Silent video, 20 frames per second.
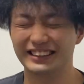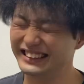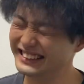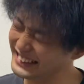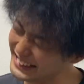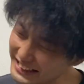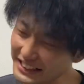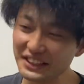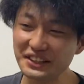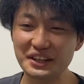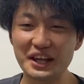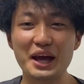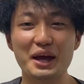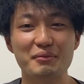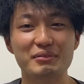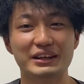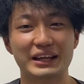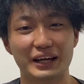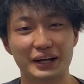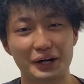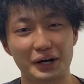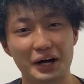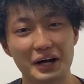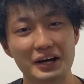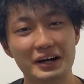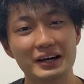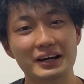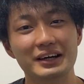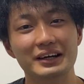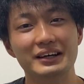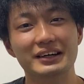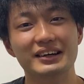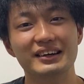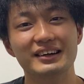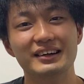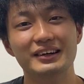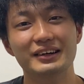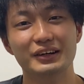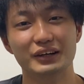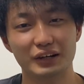いいね、みたいな。
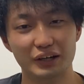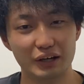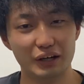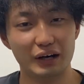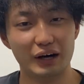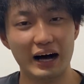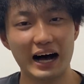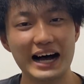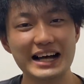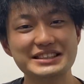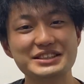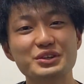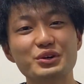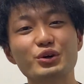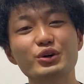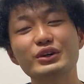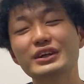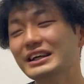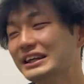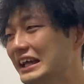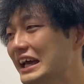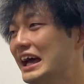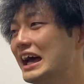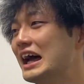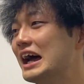うん、あそこでね、